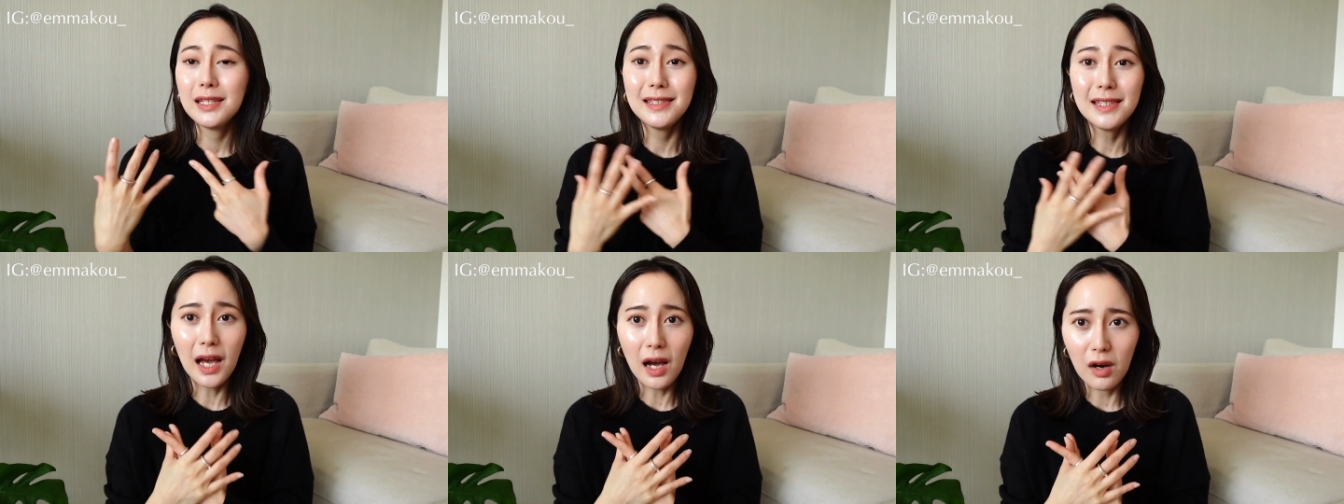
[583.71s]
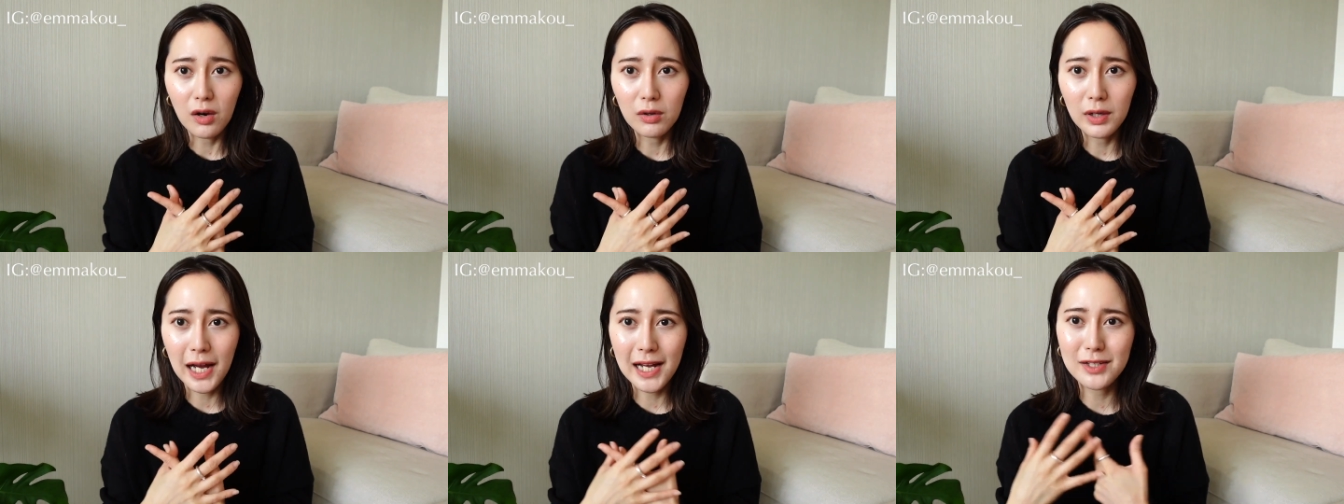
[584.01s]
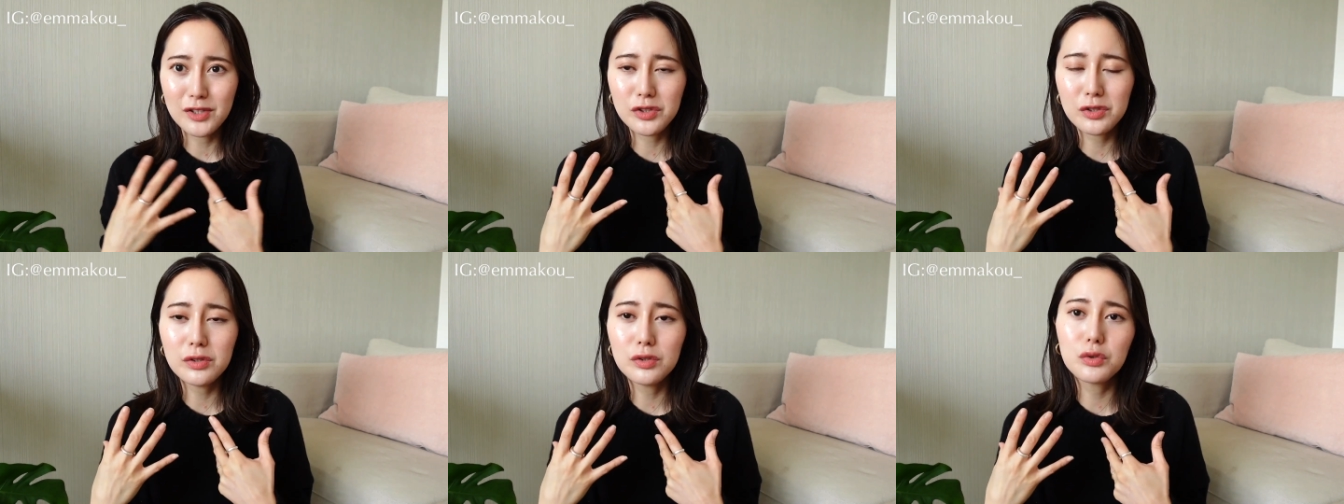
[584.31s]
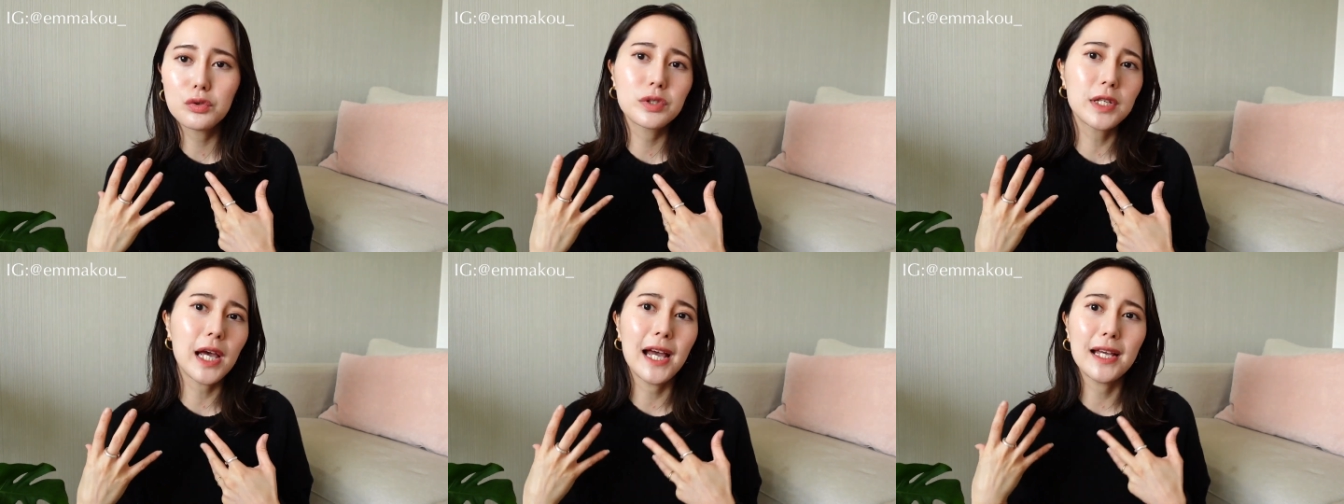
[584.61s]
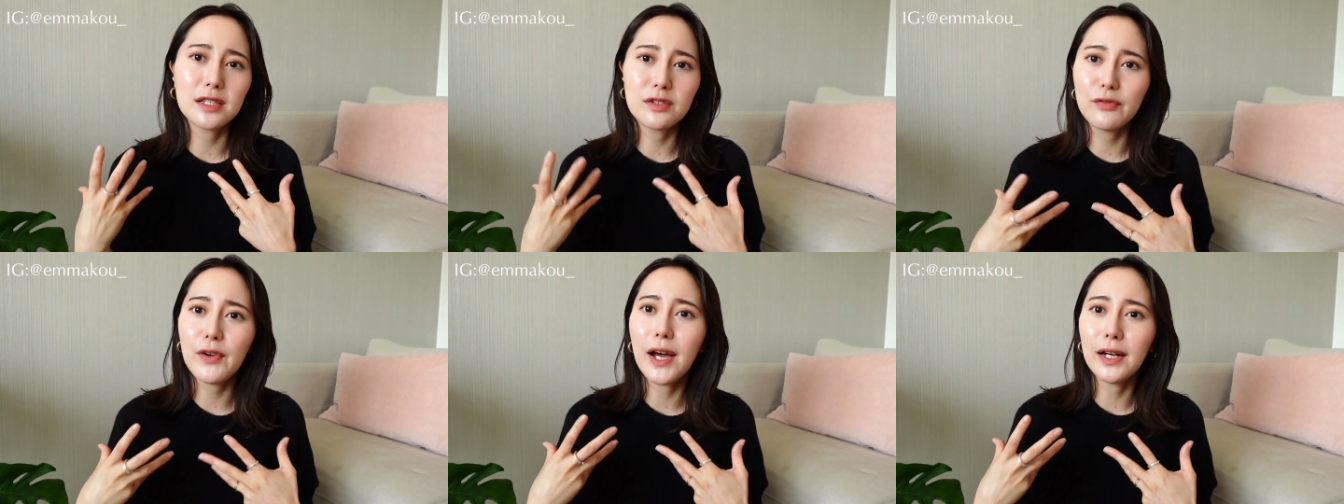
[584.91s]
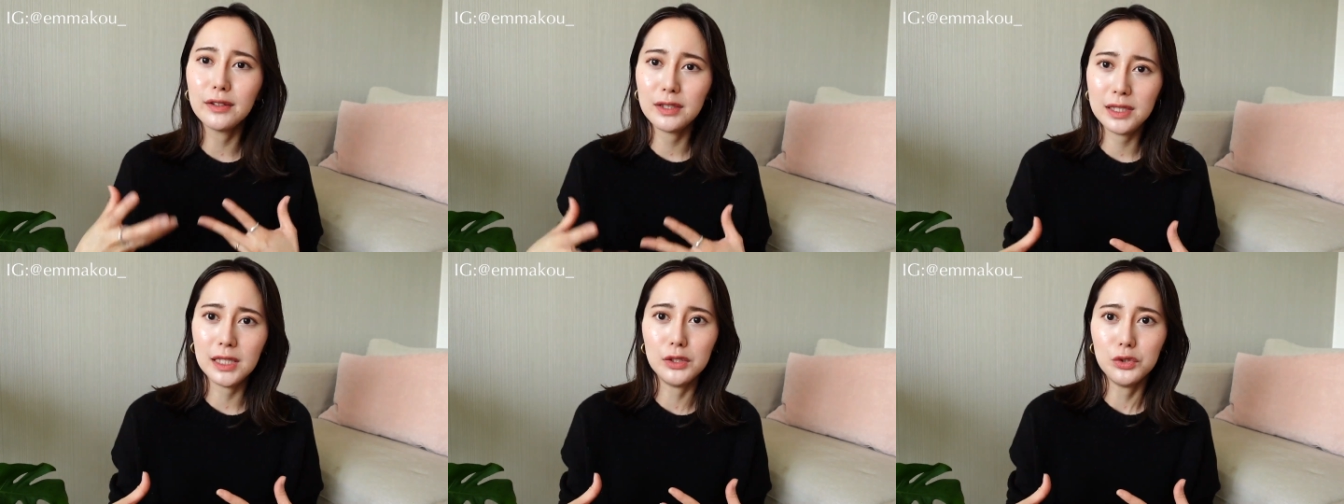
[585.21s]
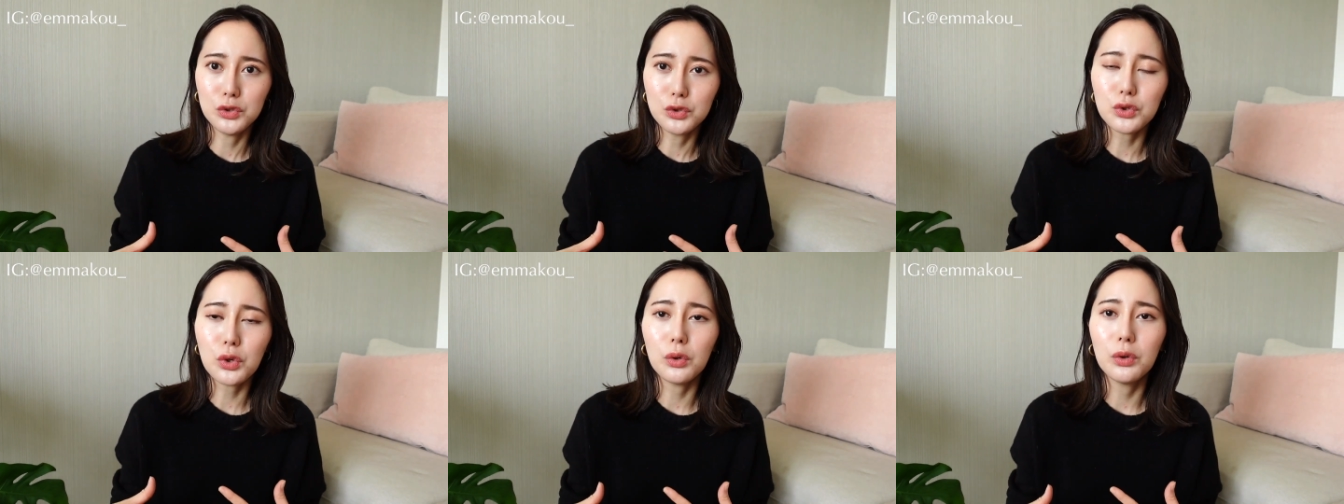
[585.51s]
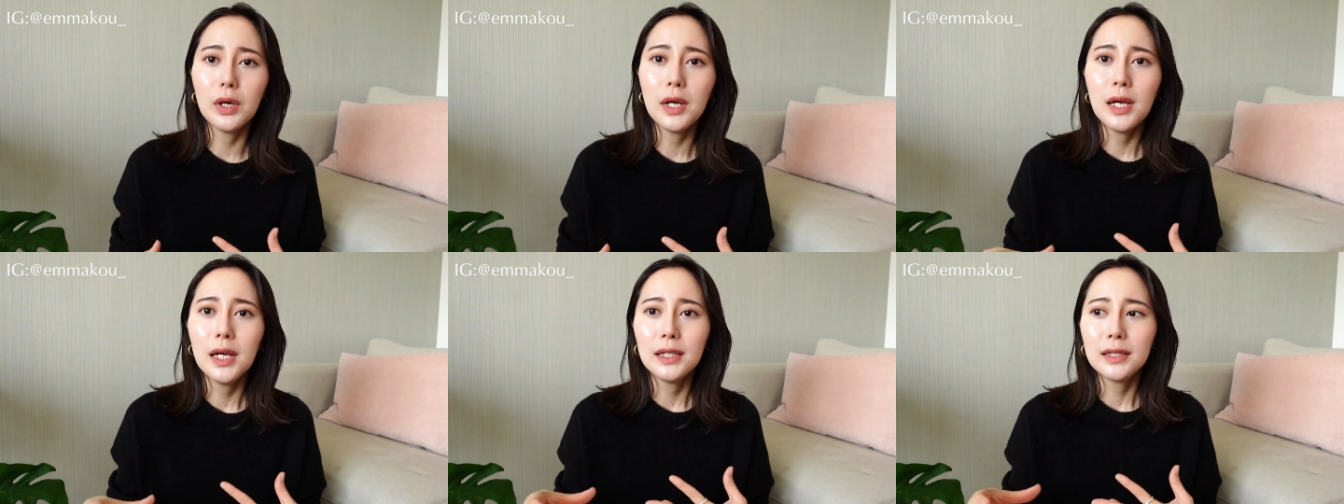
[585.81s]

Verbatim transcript: 药还是就是还是非常的严重，